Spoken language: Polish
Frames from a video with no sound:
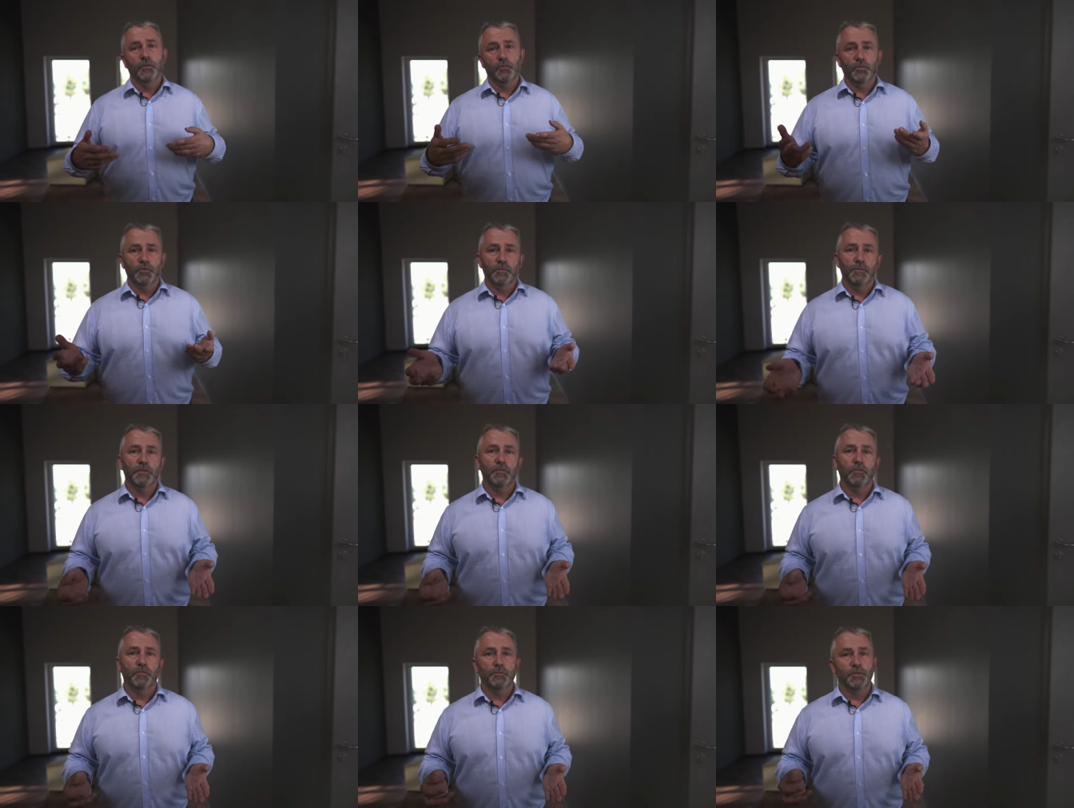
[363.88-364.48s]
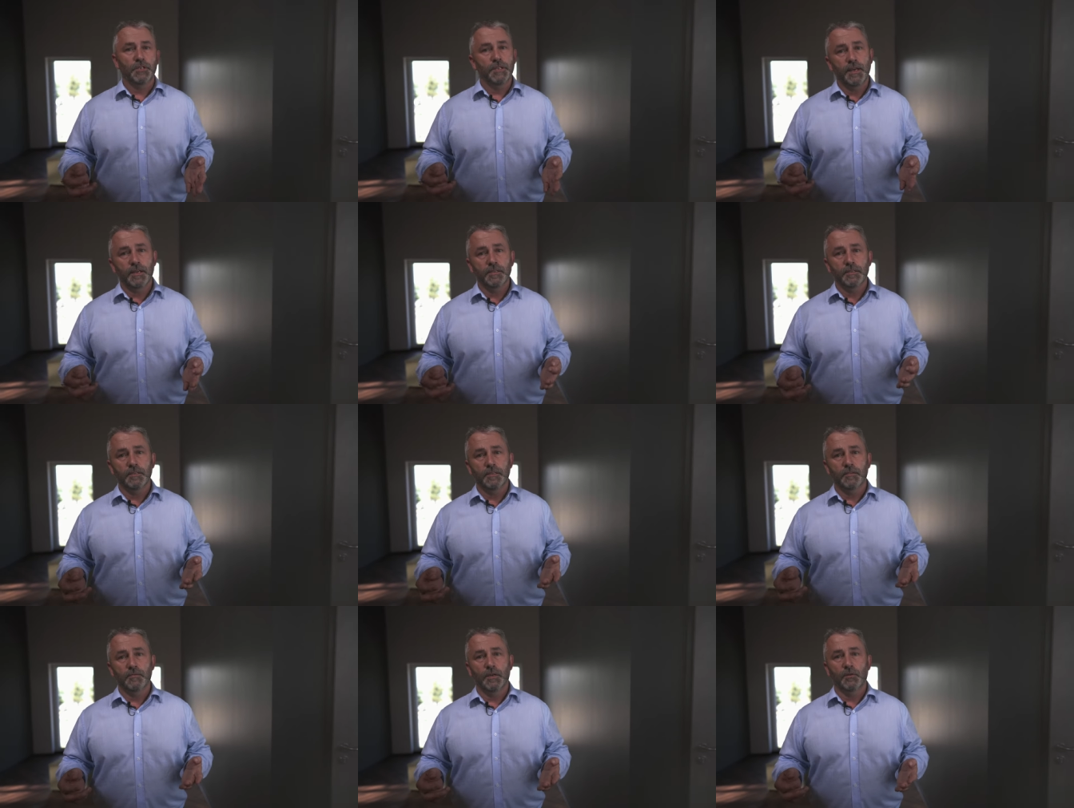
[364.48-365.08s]
którzy będą w
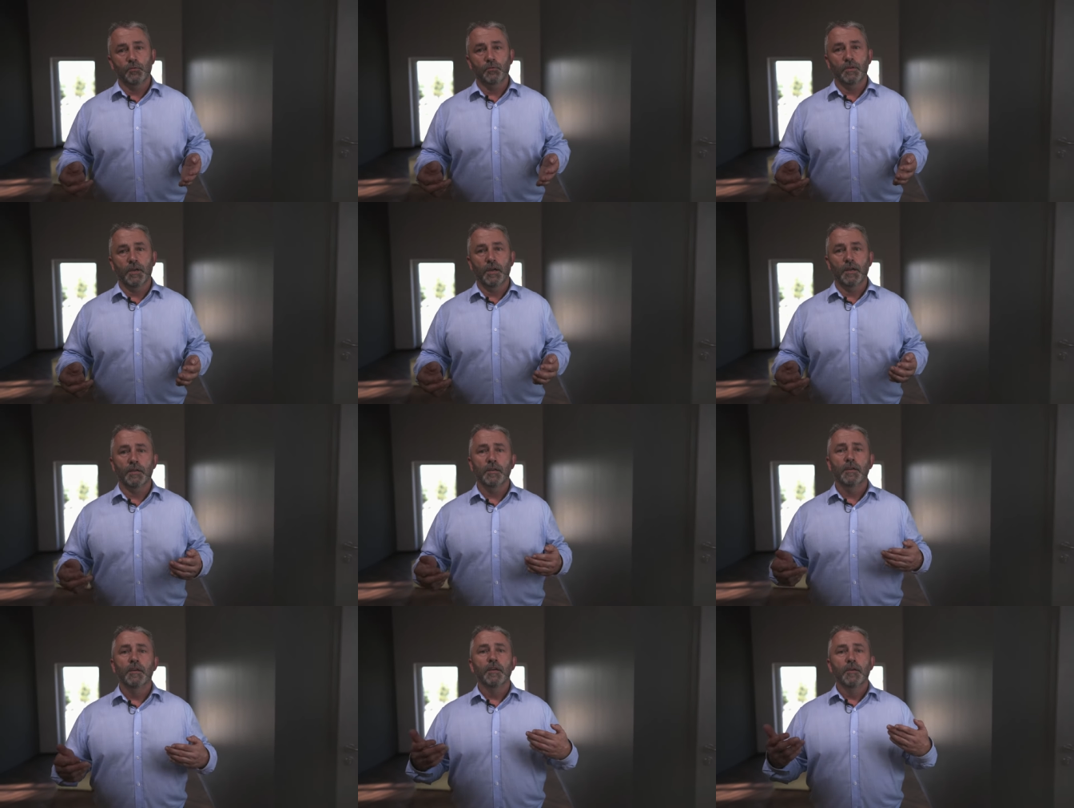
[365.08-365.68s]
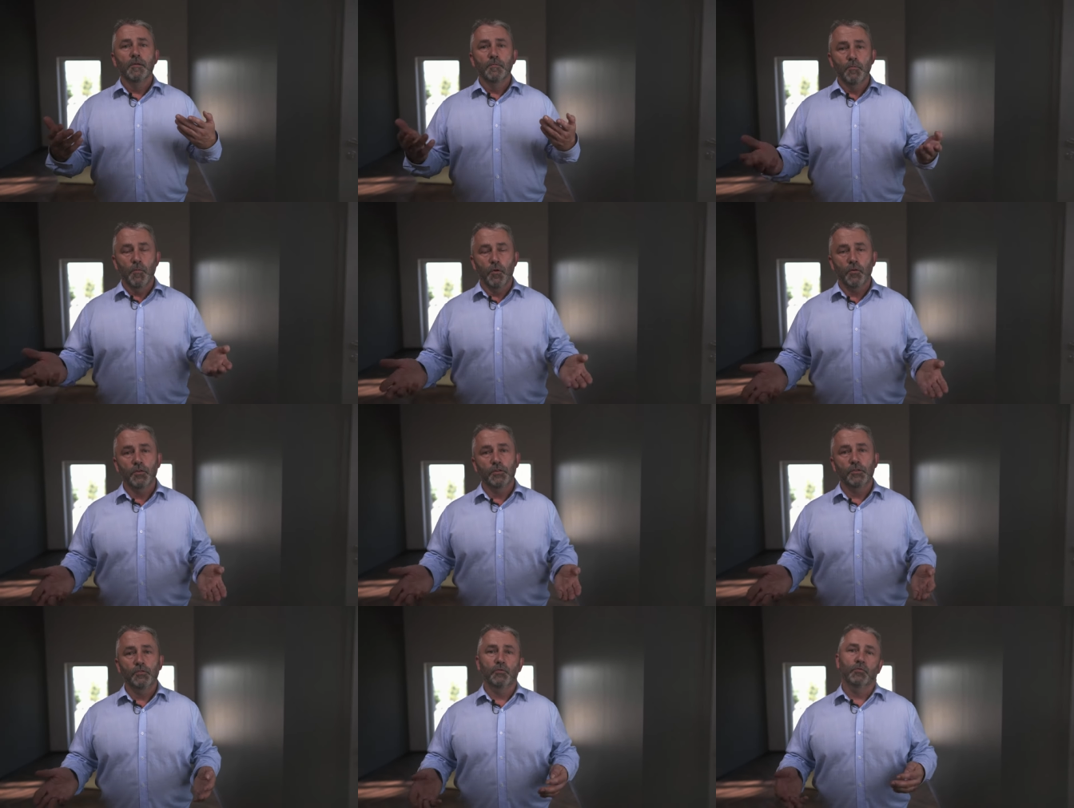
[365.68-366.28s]
przyjaznych warunkach
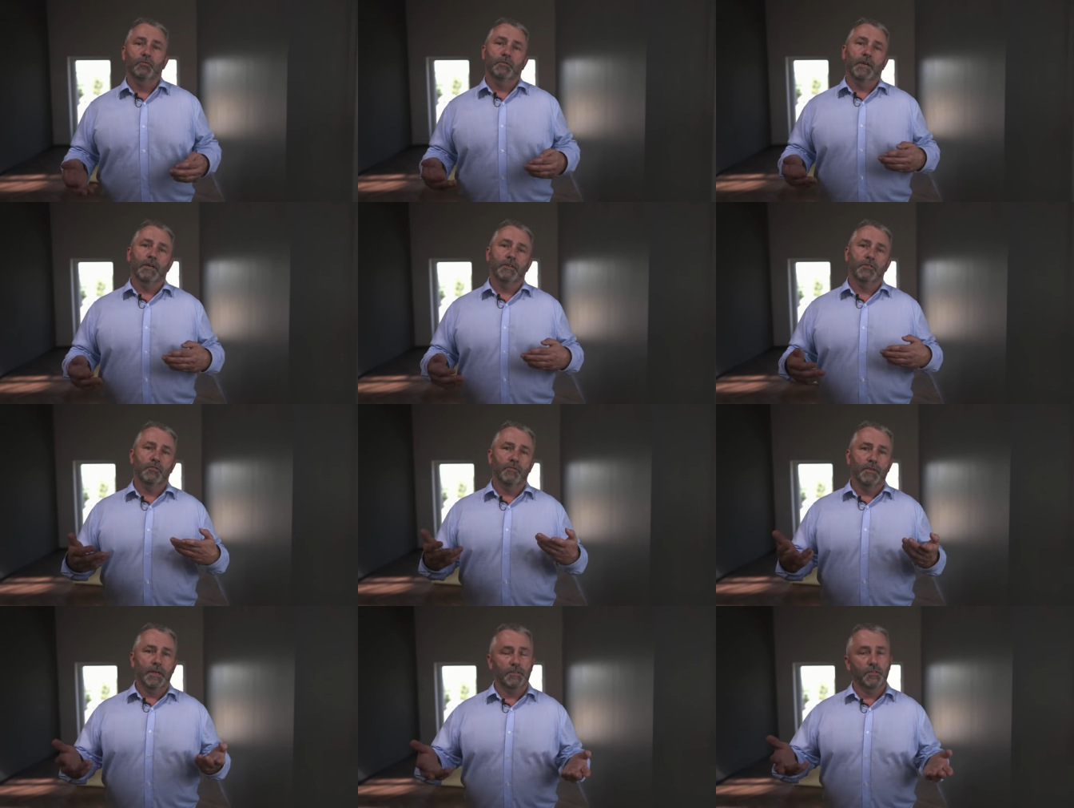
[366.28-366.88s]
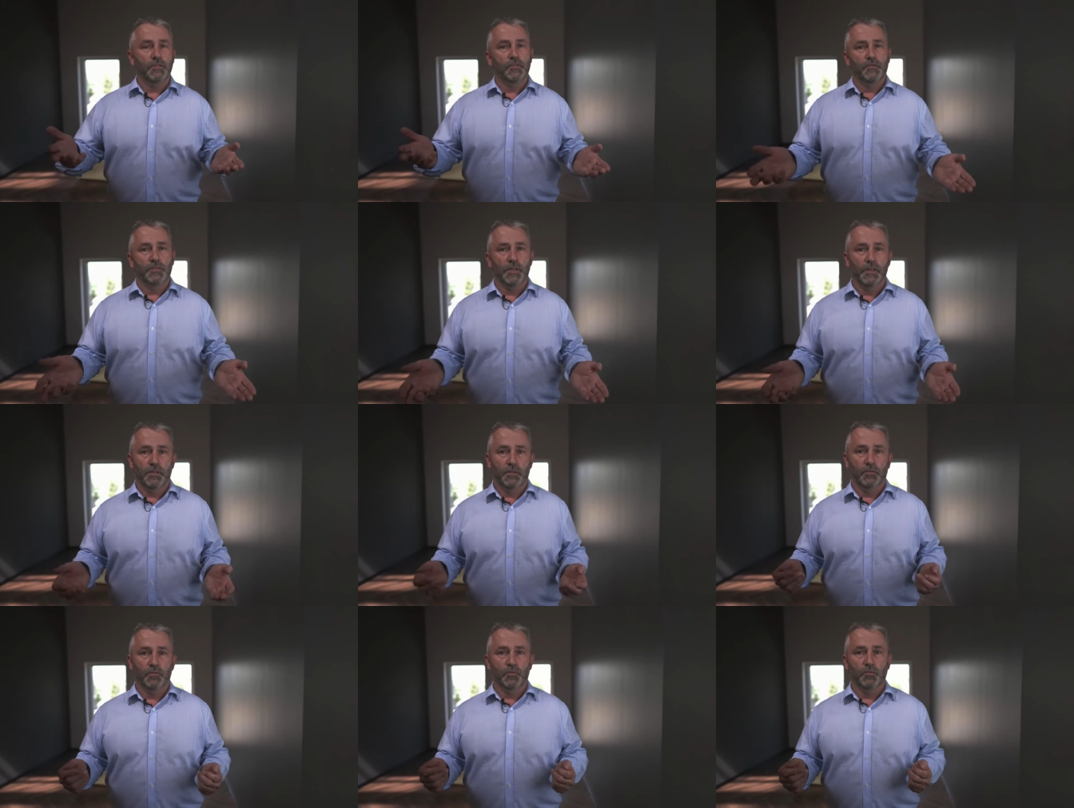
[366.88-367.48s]
mogli tutaj świadczyć
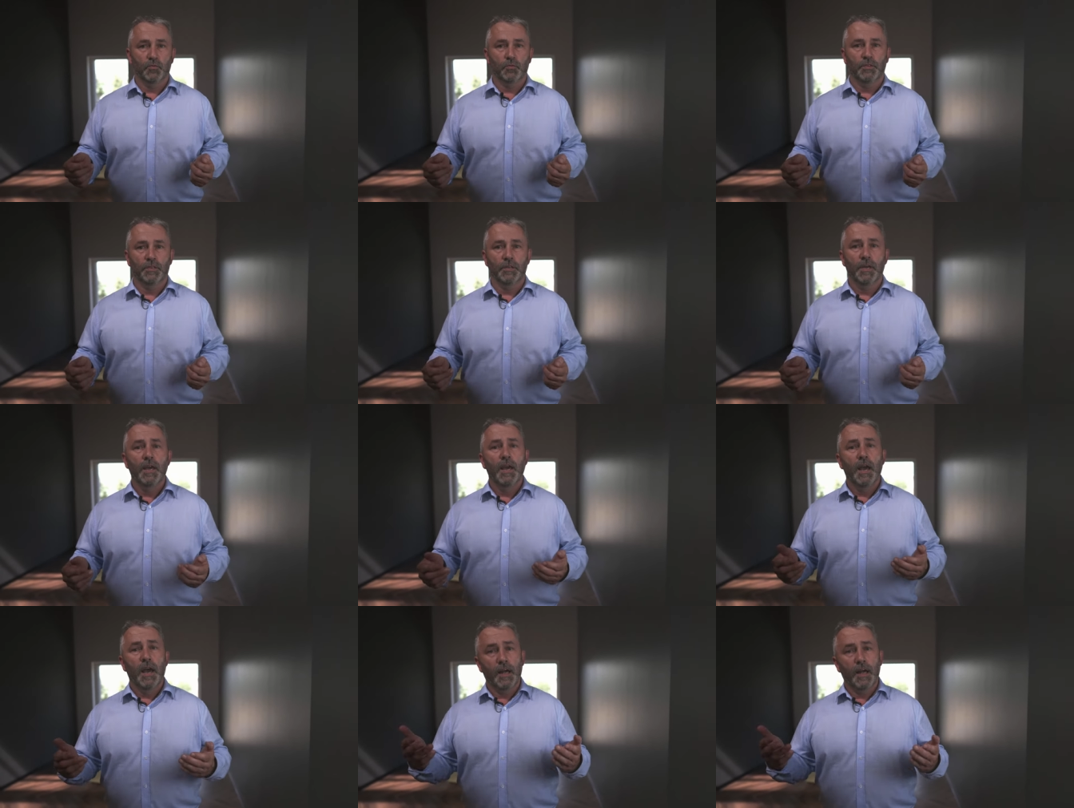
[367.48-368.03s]
wszelkie usługi.